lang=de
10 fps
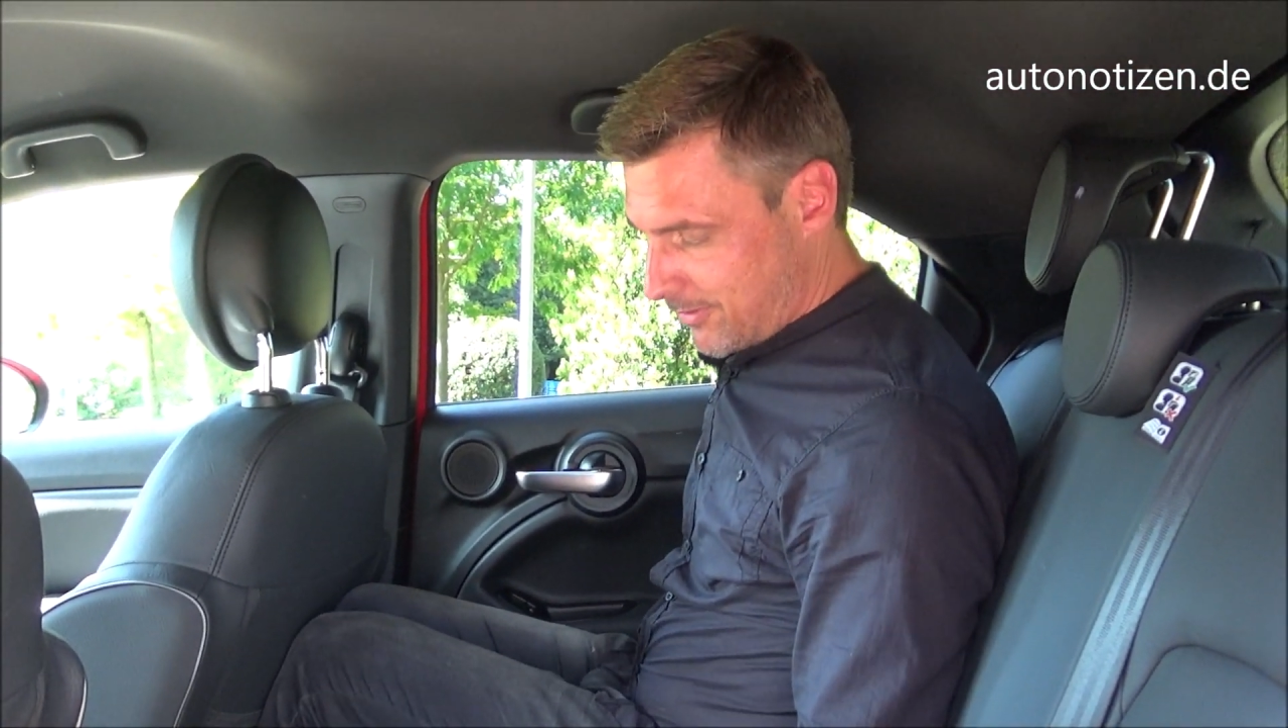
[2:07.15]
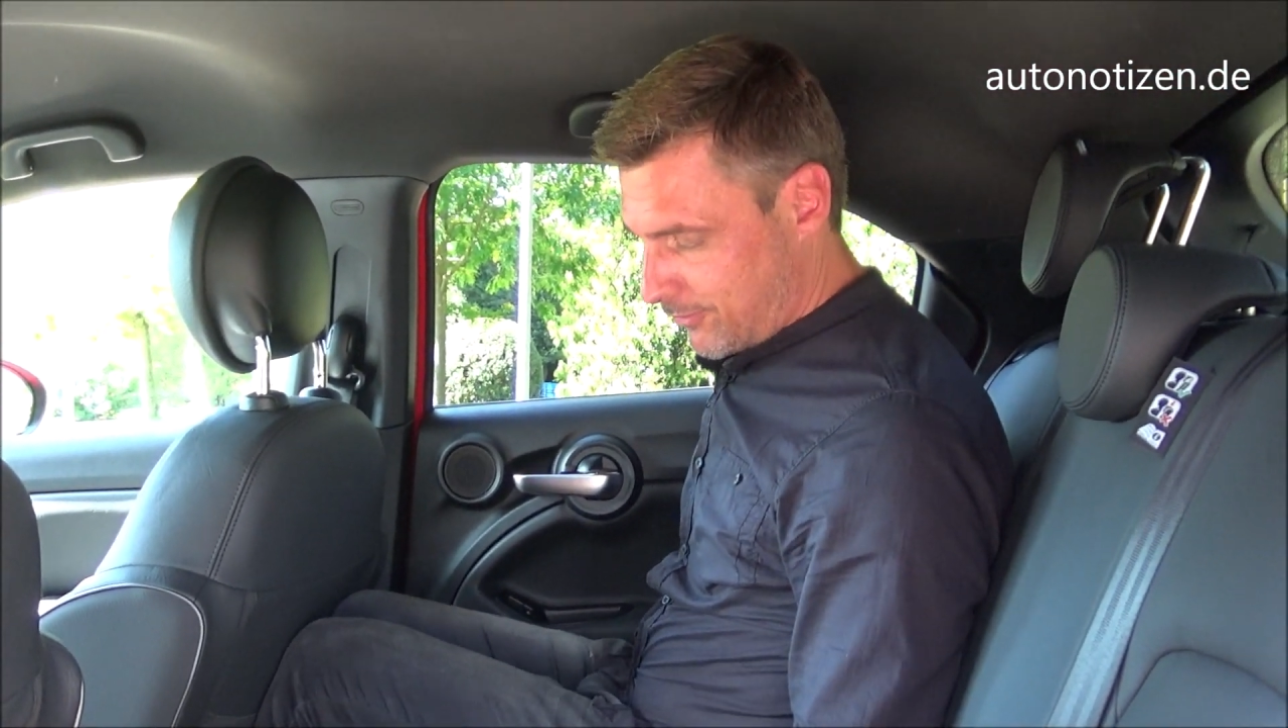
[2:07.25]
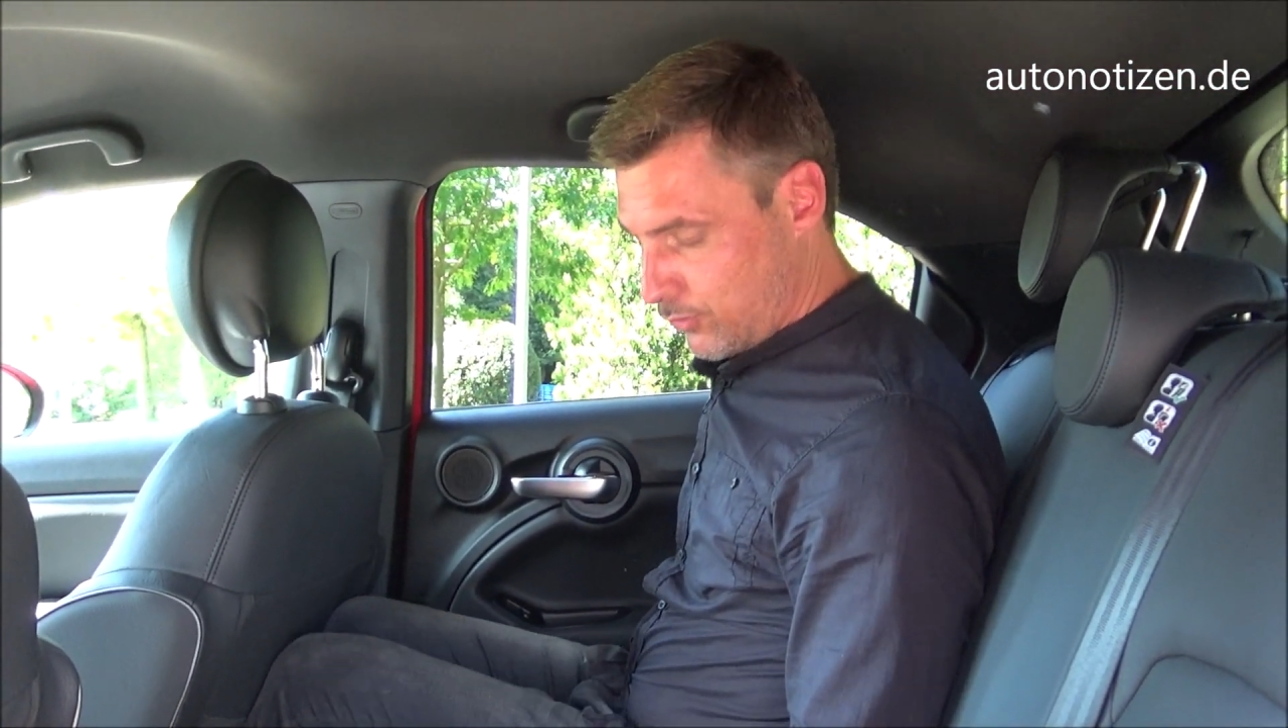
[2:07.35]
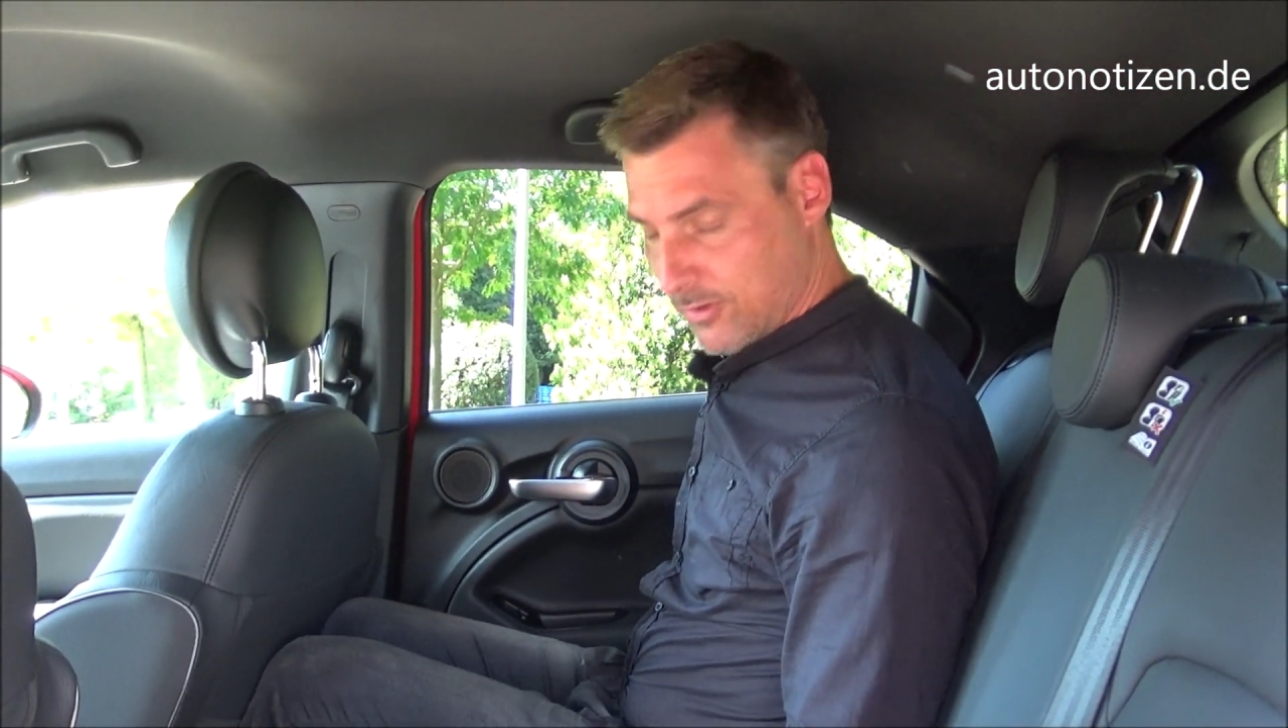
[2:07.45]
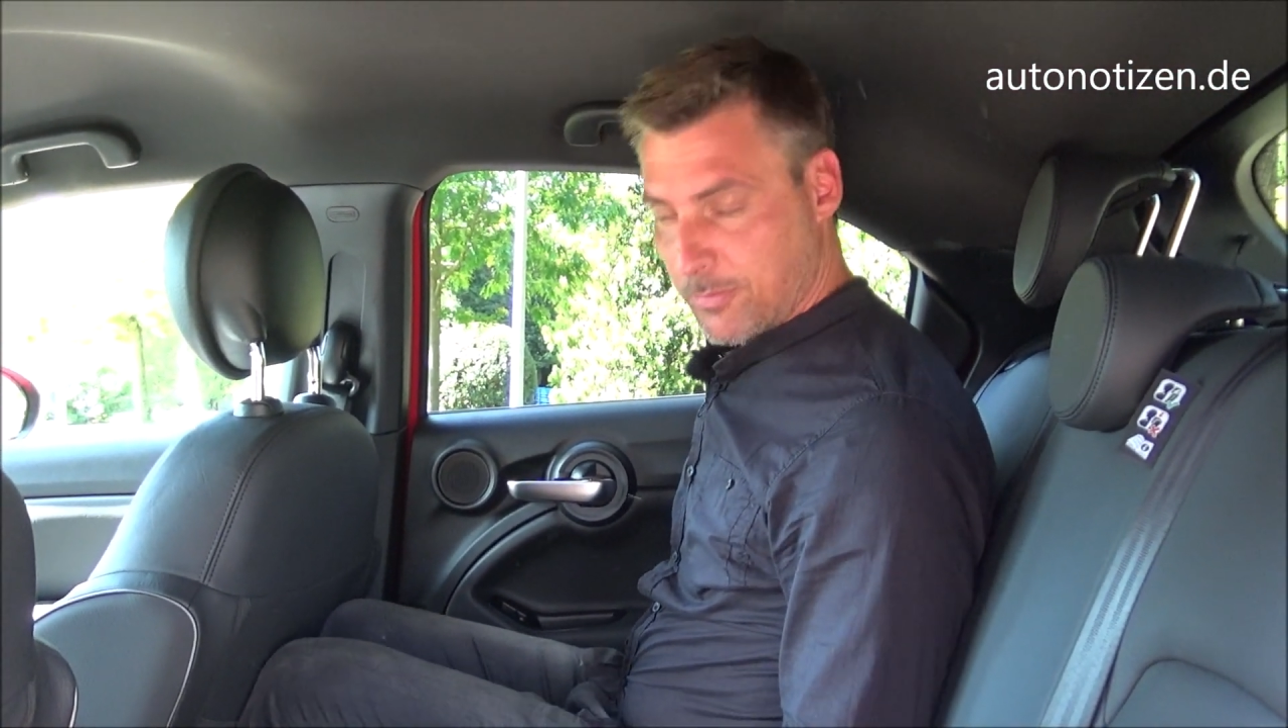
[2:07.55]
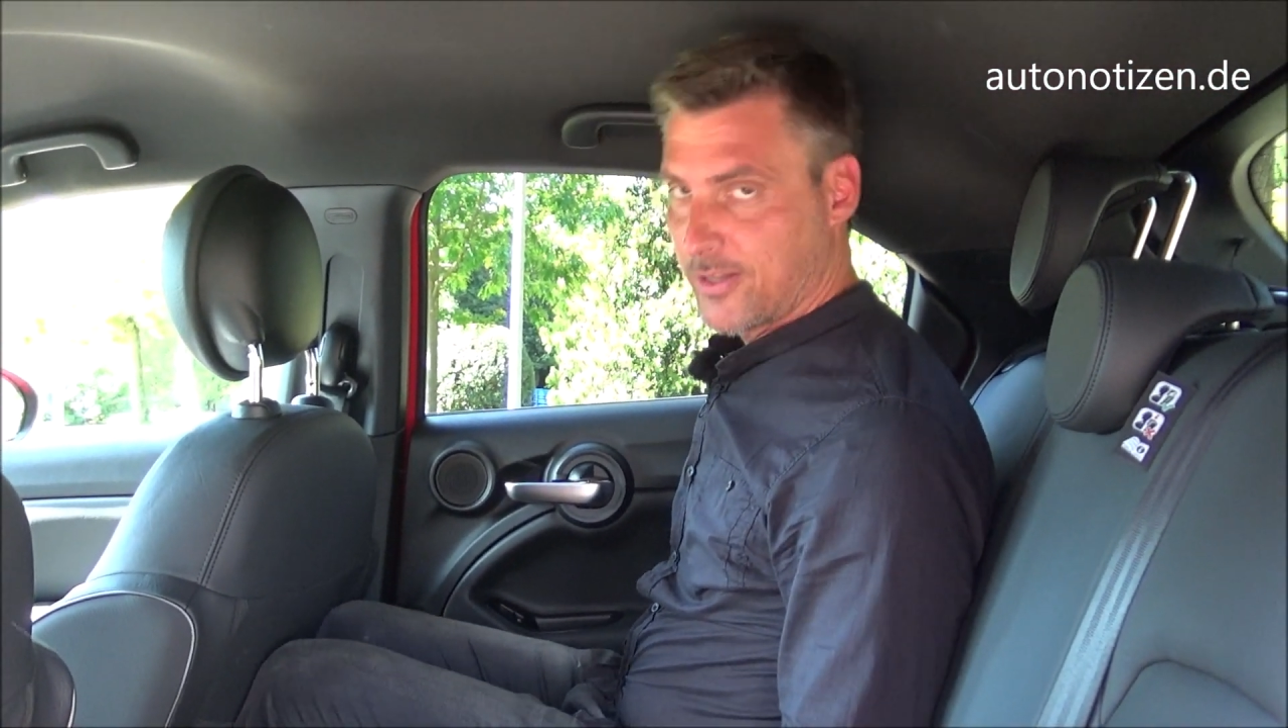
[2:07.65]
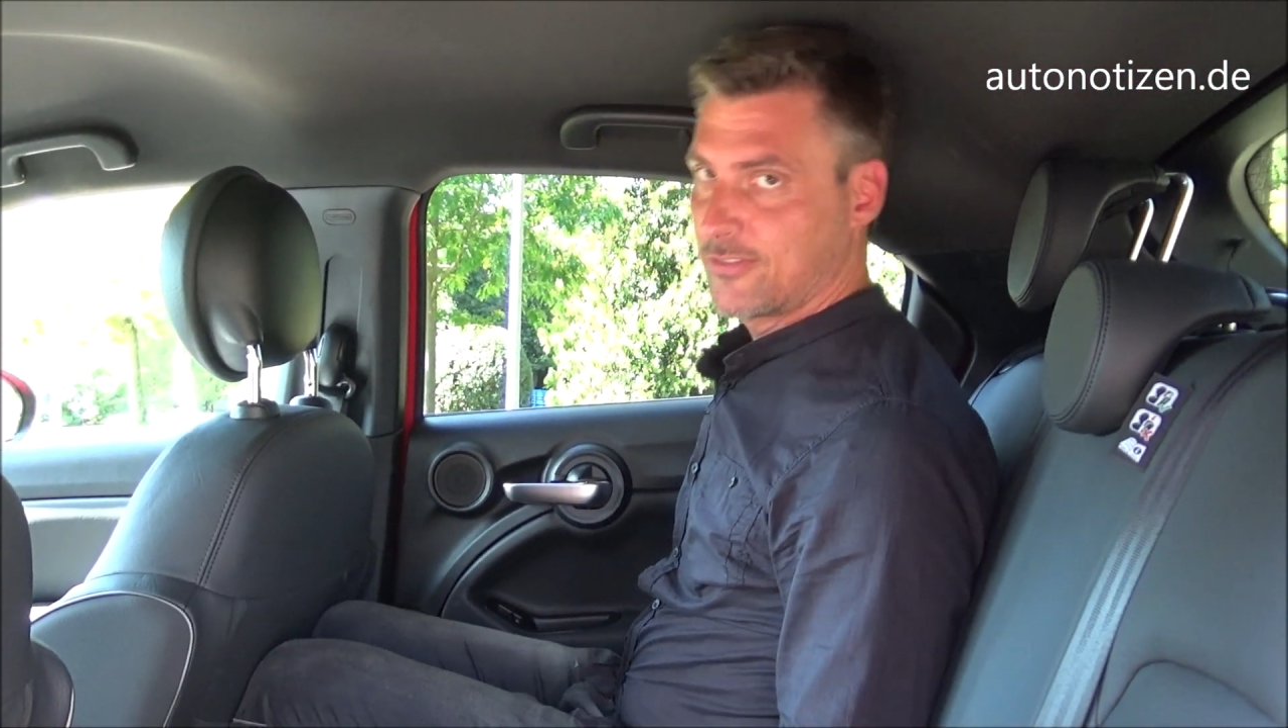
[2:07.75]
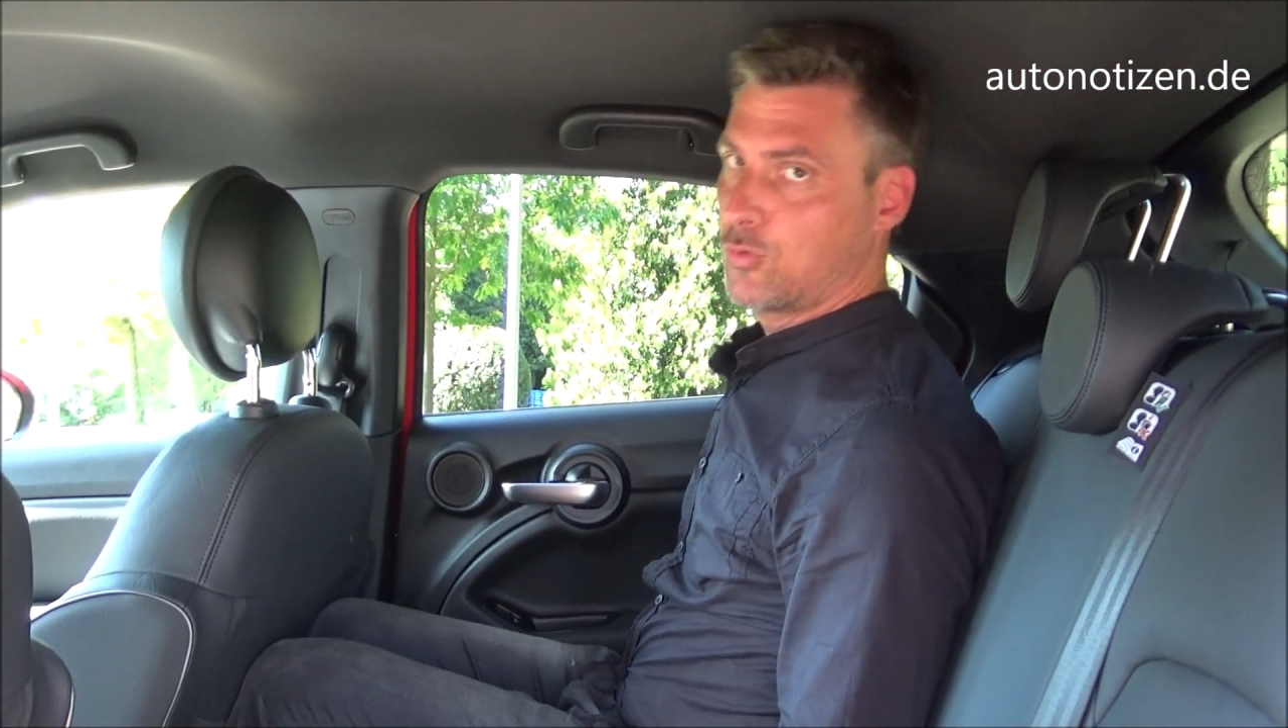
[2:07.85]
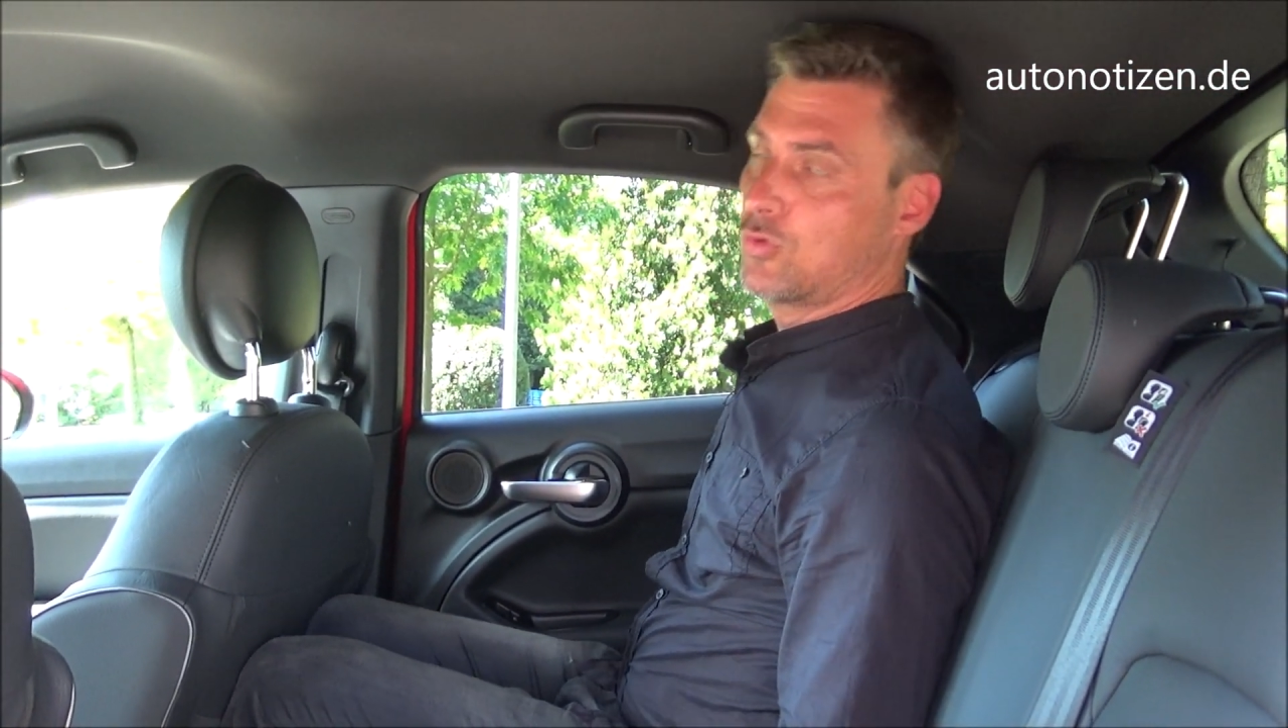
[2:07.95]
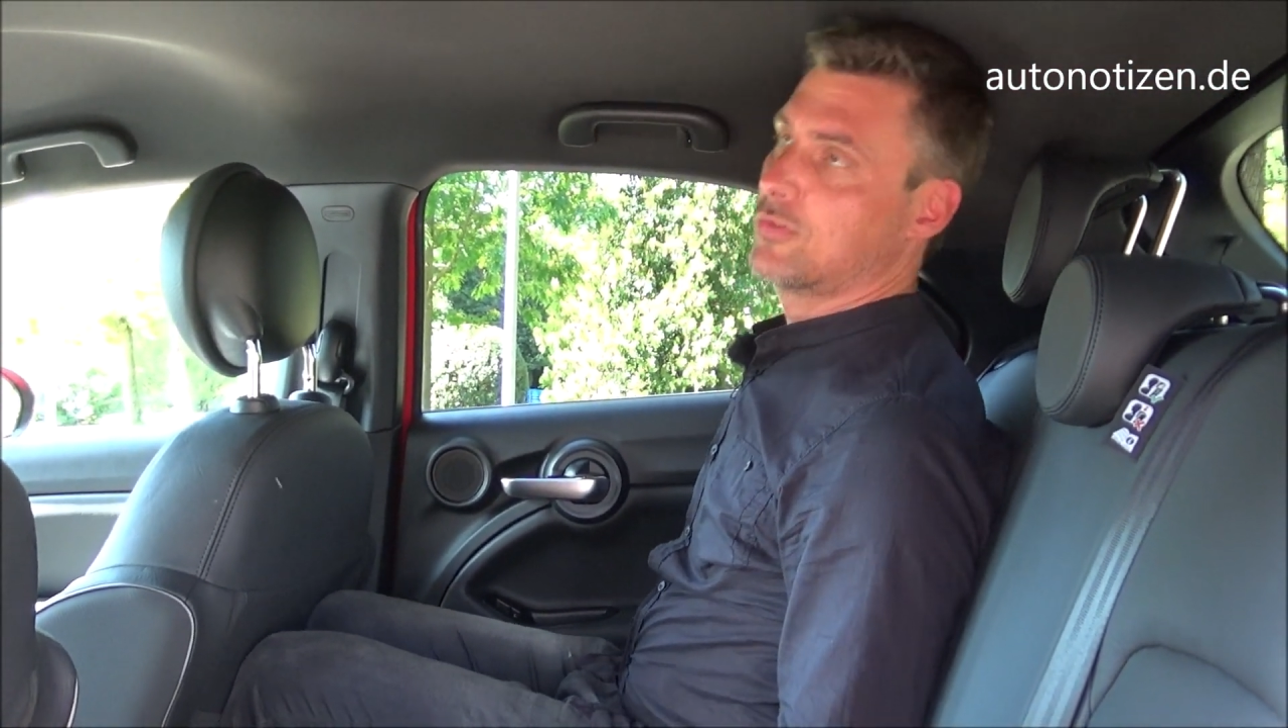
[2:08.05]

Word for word: Die Füße passen gut